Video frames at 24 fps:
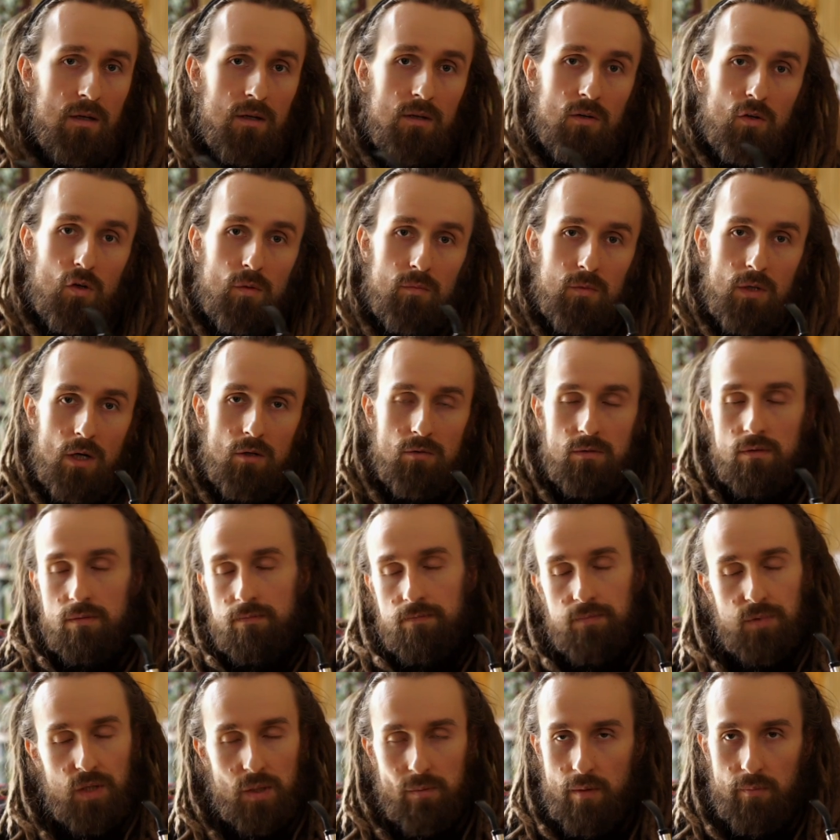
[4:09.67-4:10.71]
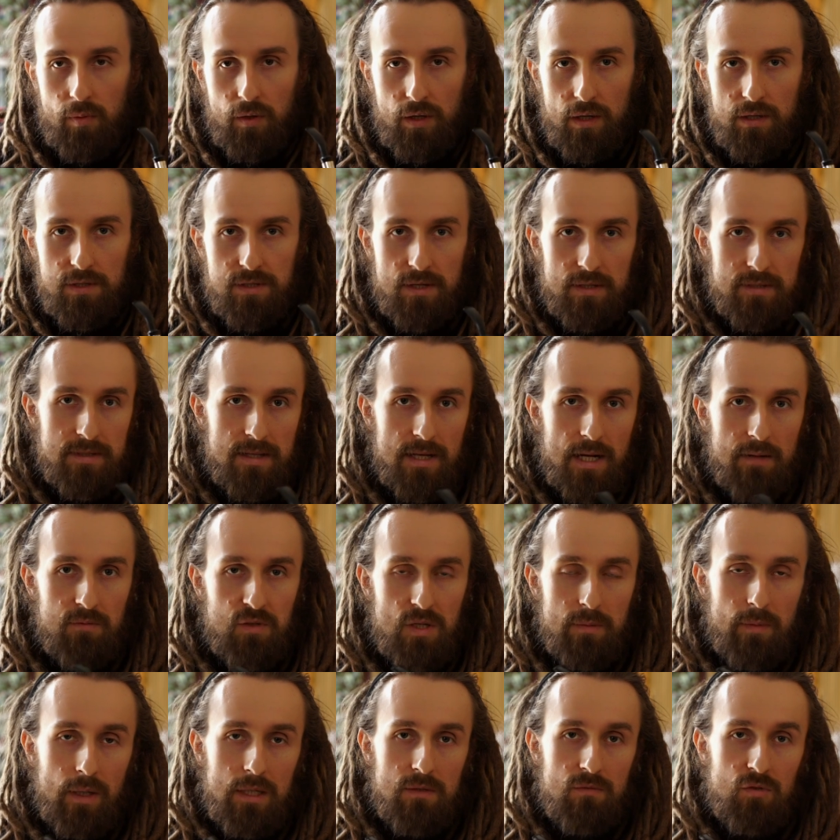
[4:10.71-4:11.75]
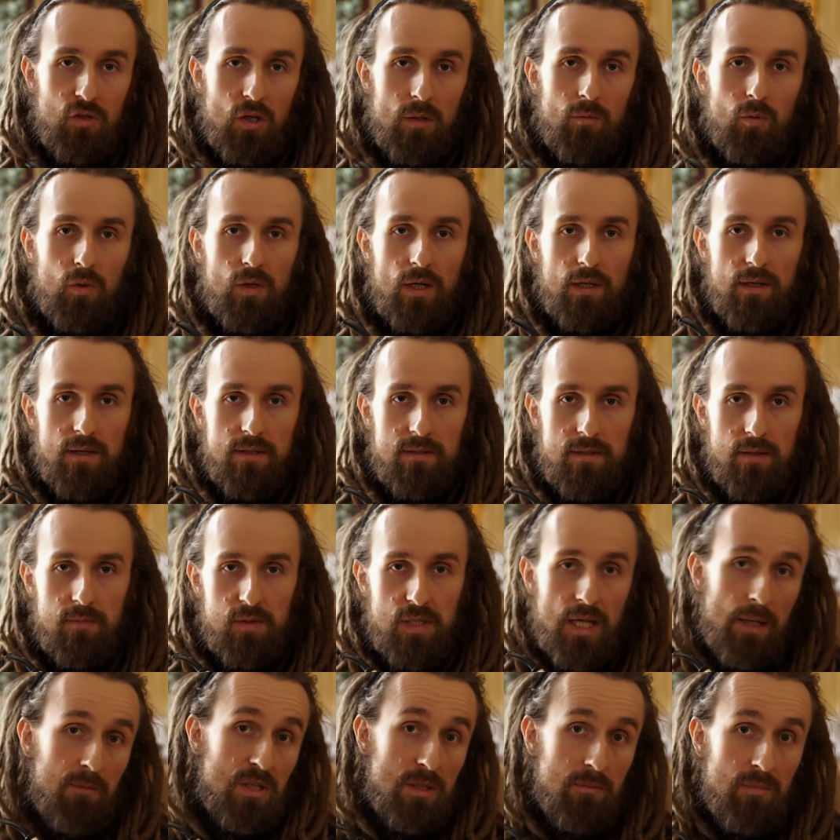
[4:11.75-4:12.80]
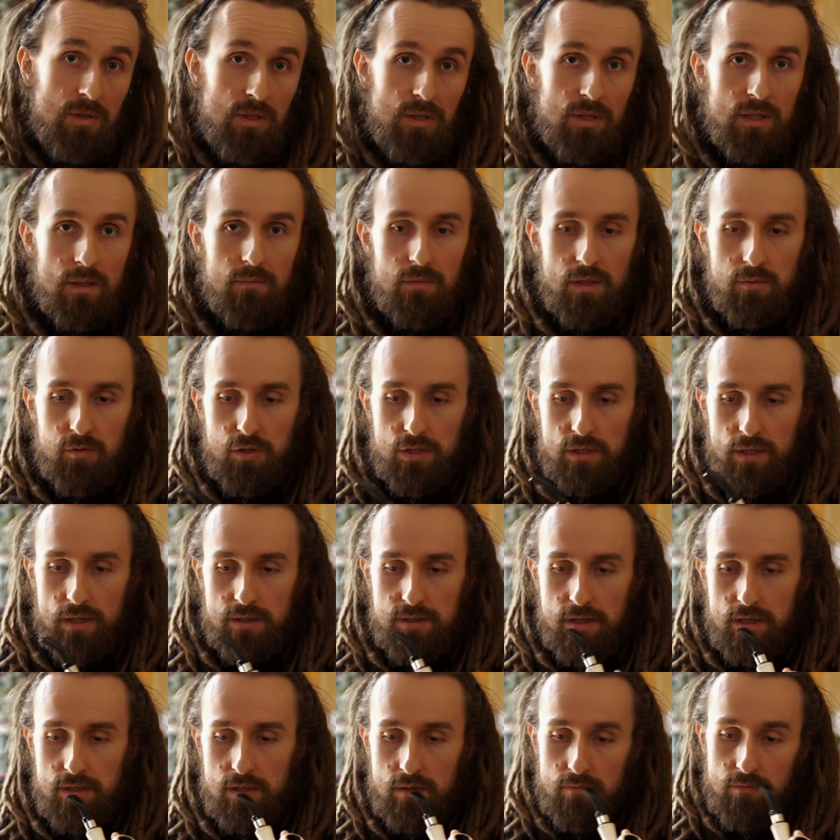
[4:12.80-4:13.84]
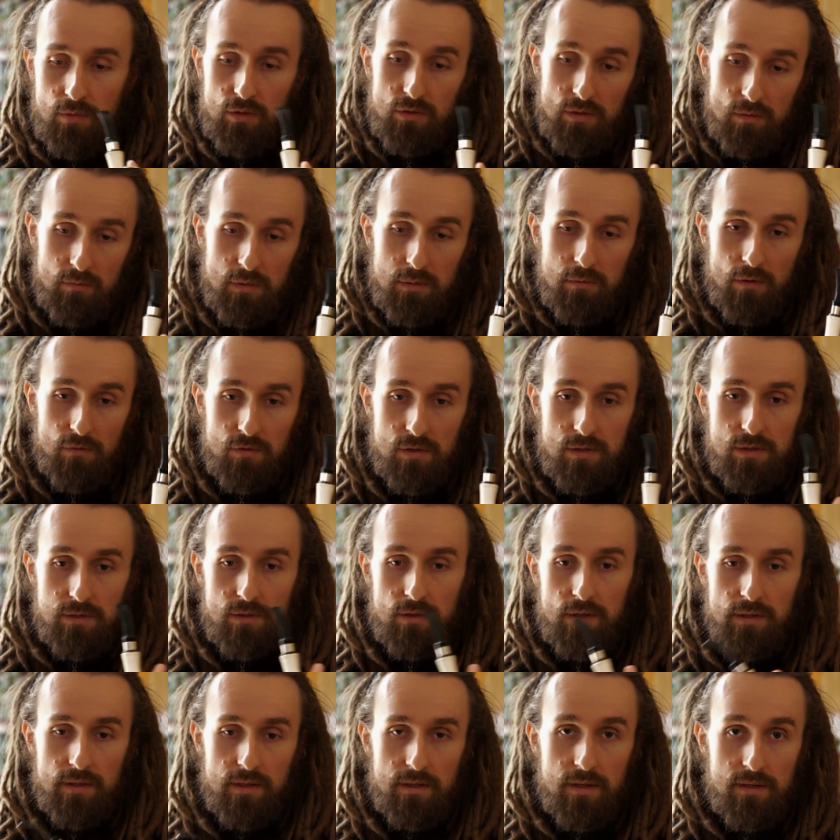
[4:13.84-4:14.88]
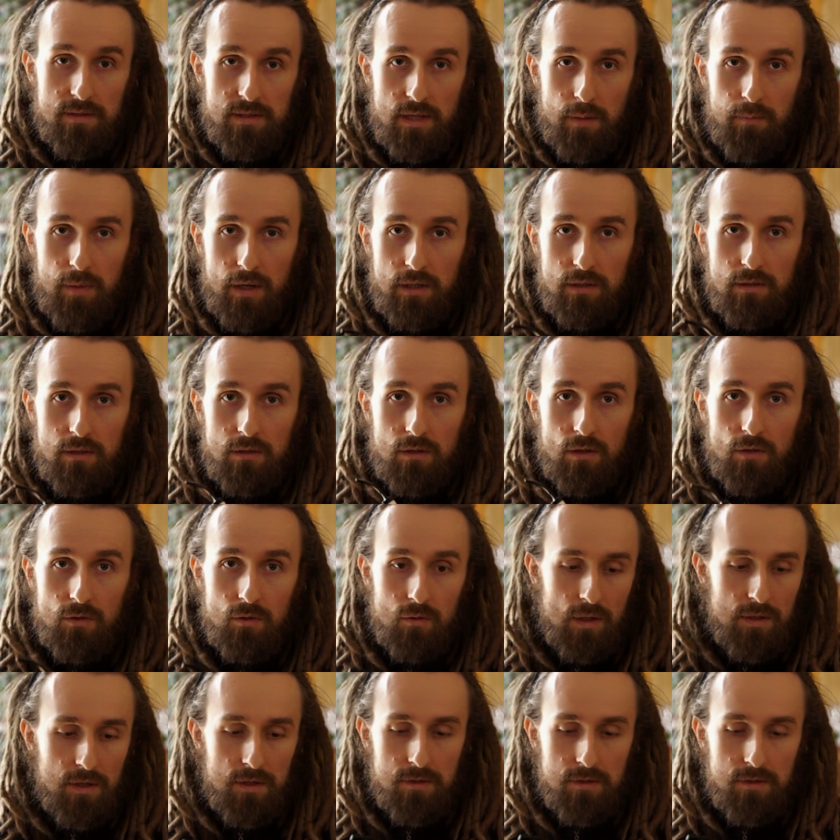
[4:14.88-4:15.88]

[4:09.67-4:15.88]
Room note, nie mam pojęcia, staram się palić w domu, jak jestem sam, żeby innym nie przeszkadzać, bo to mimo wszystko jednak jest zapach tytoniu, a nie